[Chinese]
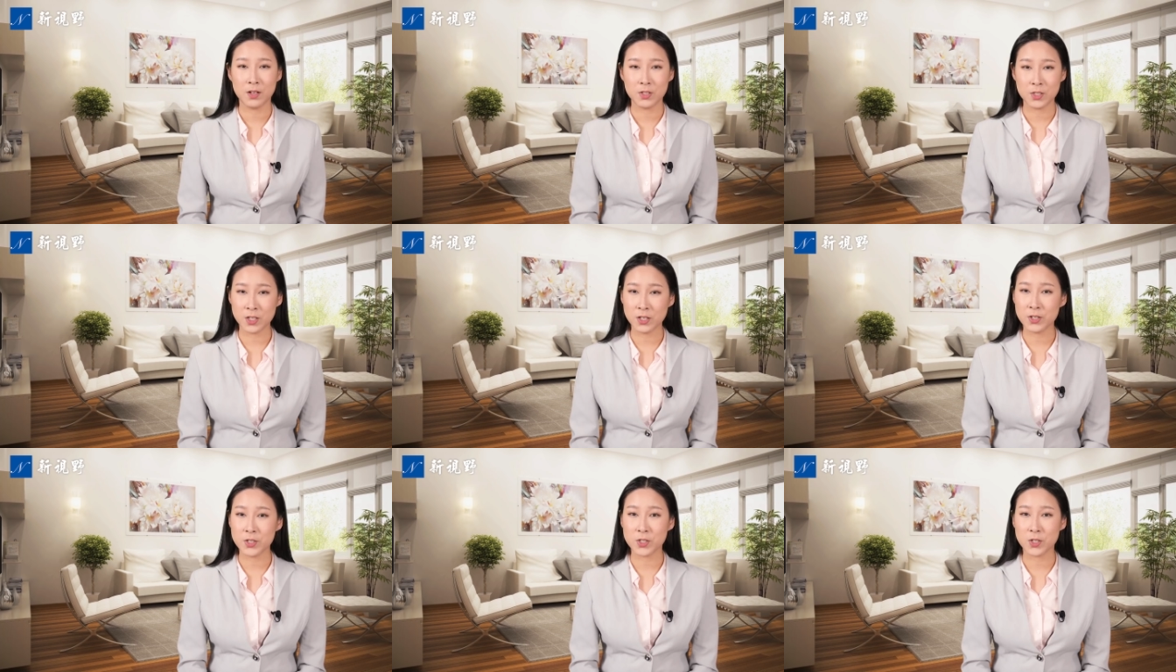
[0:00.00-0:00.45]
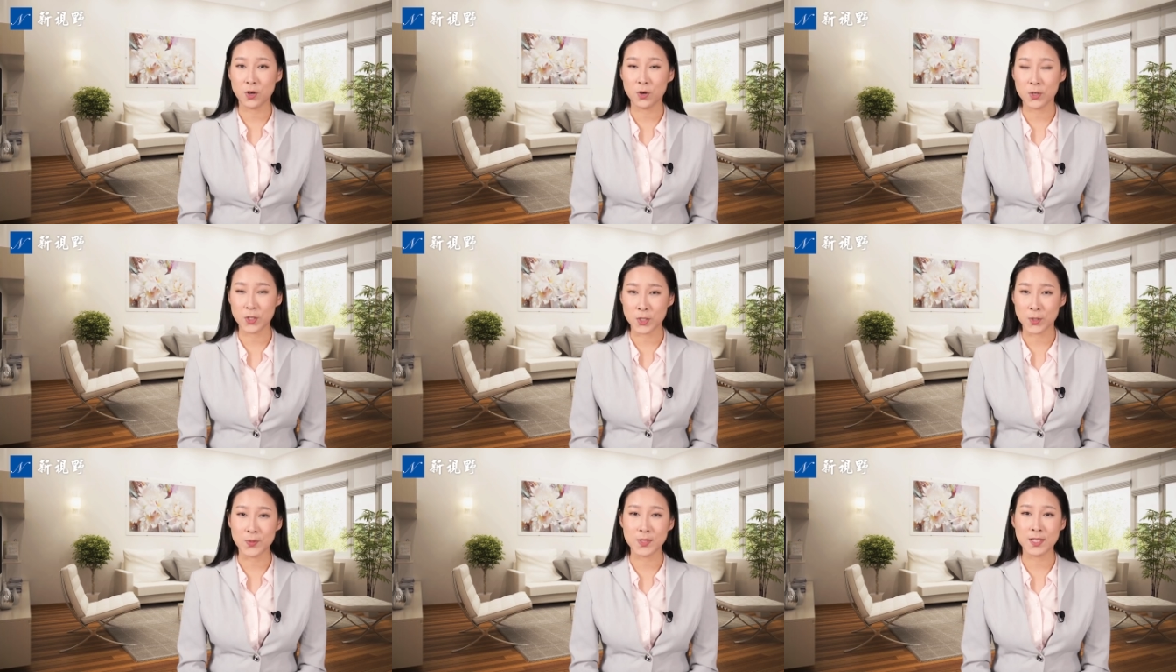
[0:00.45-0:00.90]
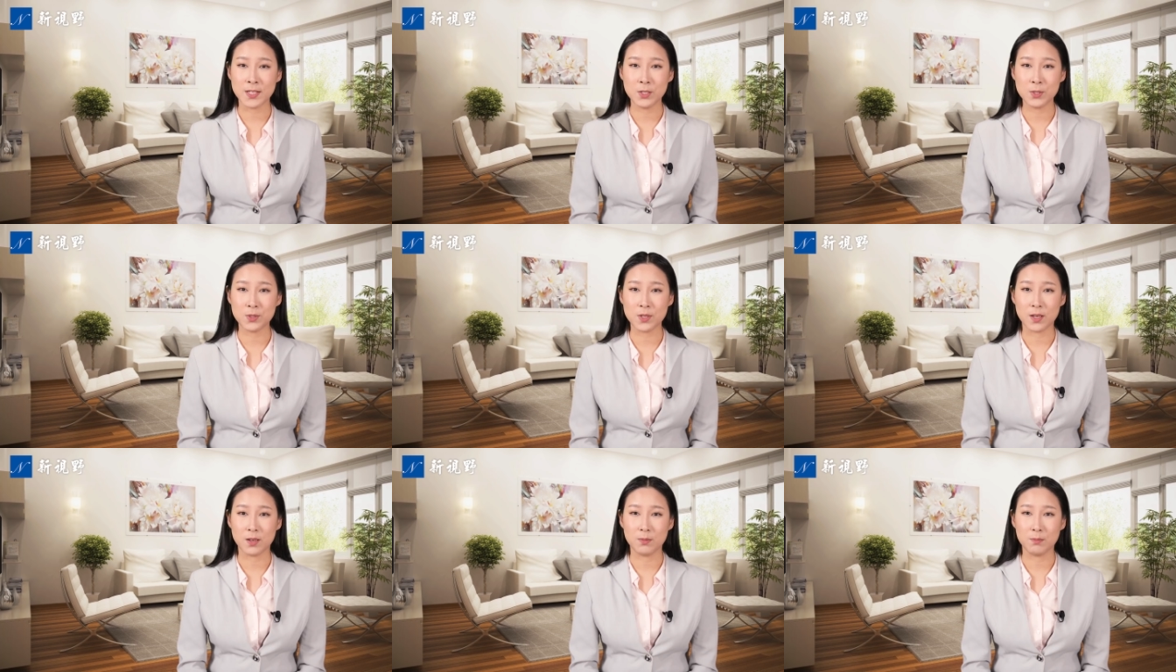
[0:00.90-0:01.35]
这个时候重新
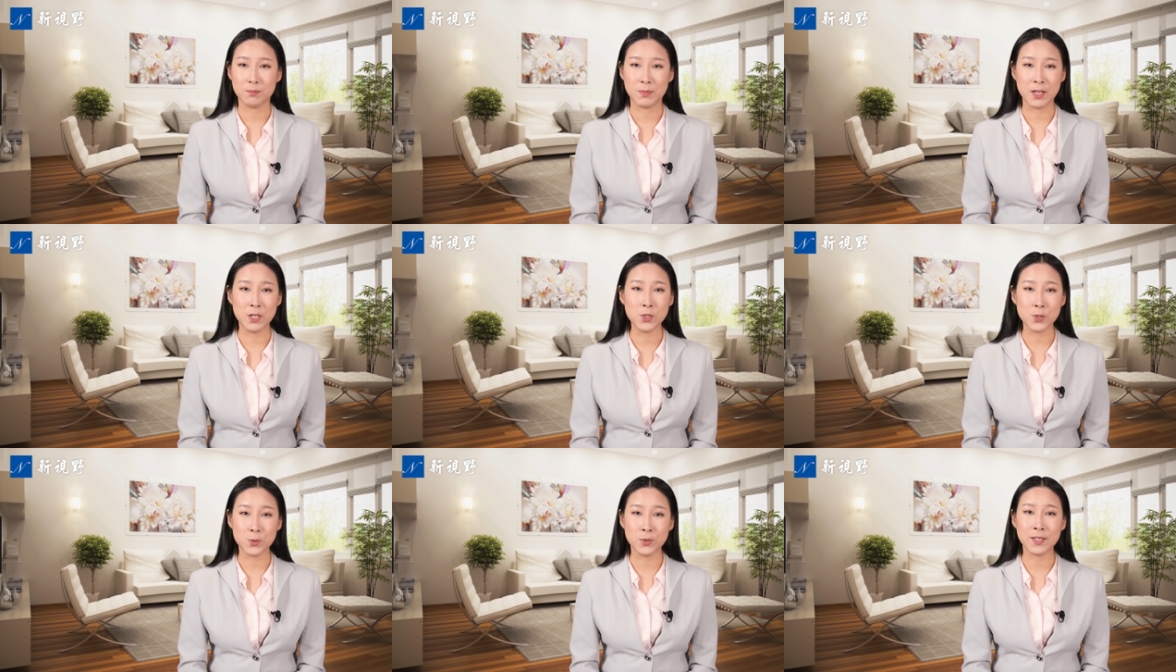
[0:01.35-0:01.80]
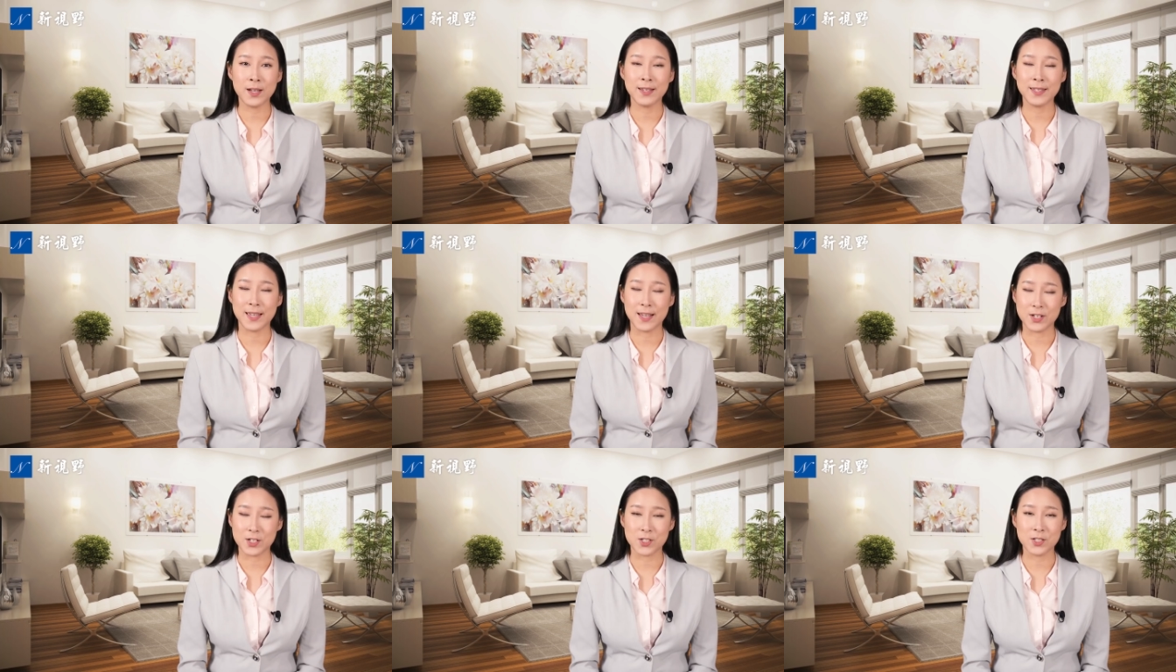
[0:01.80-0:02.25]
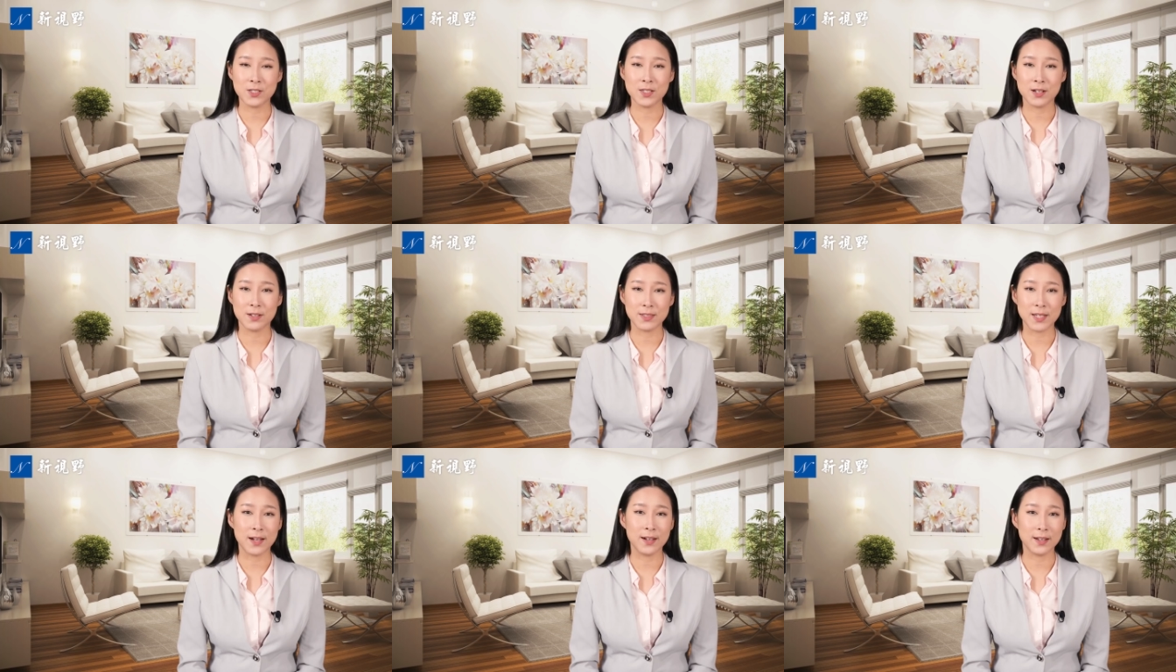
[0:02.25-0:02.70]
选，民主党也知
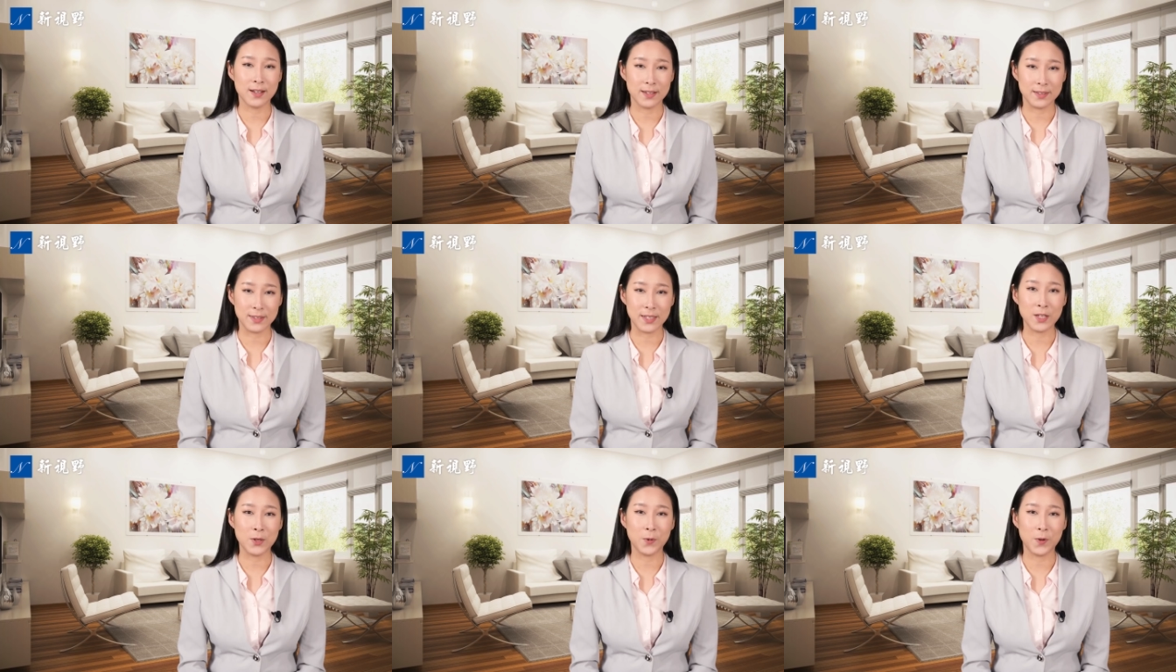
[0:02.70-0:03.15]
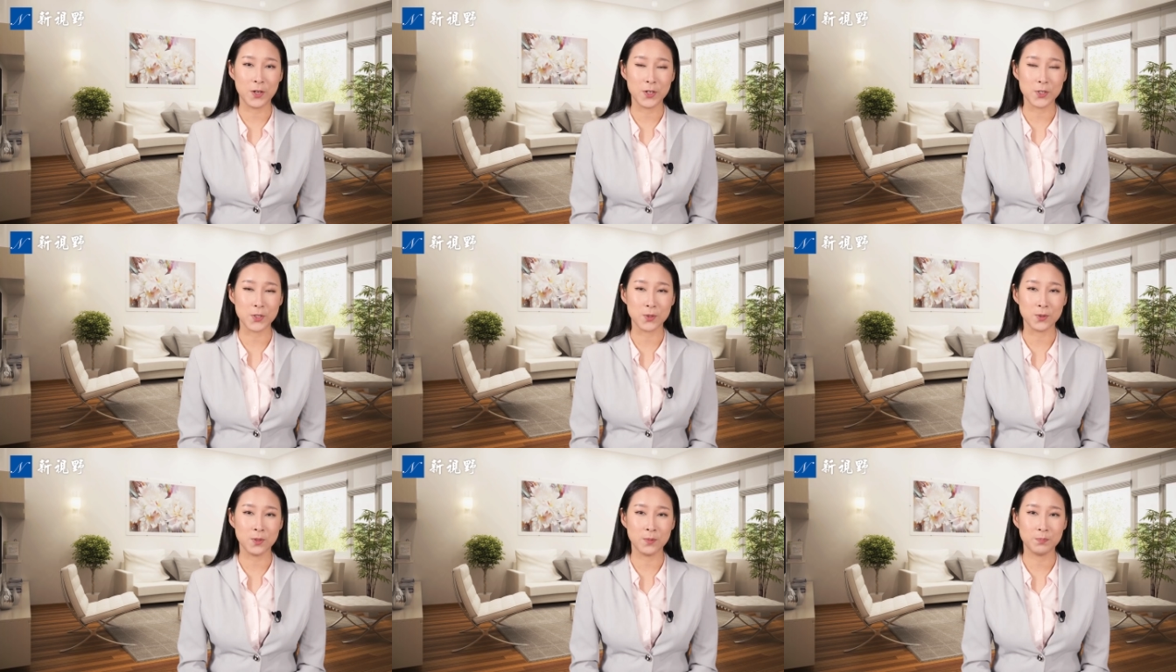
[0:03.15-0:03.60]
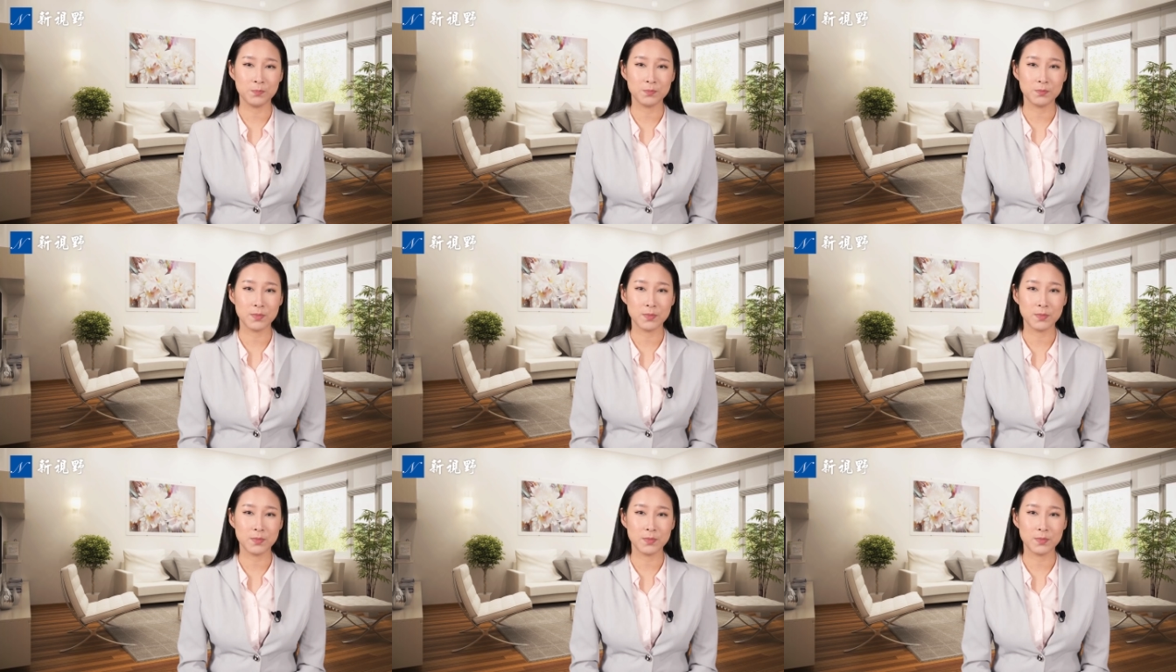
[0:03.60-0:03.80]
道他肯定会输，